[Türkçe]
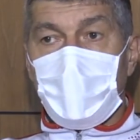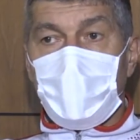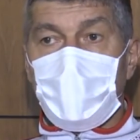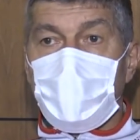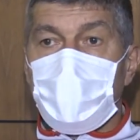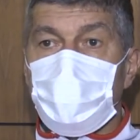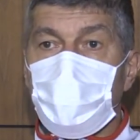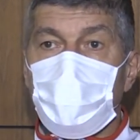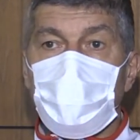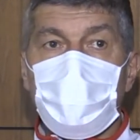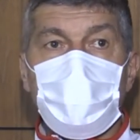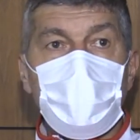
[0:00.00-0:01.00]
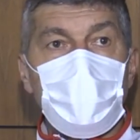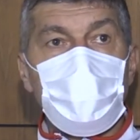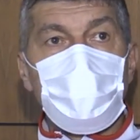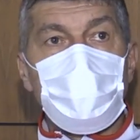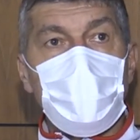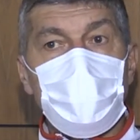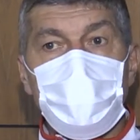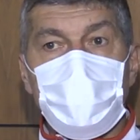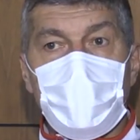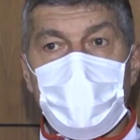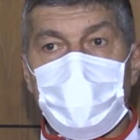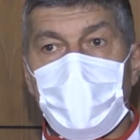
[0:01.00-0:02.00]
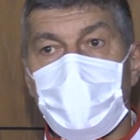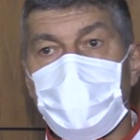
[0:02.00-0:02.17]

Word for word: Ee, son noktada oyuncularımız biraz daha hani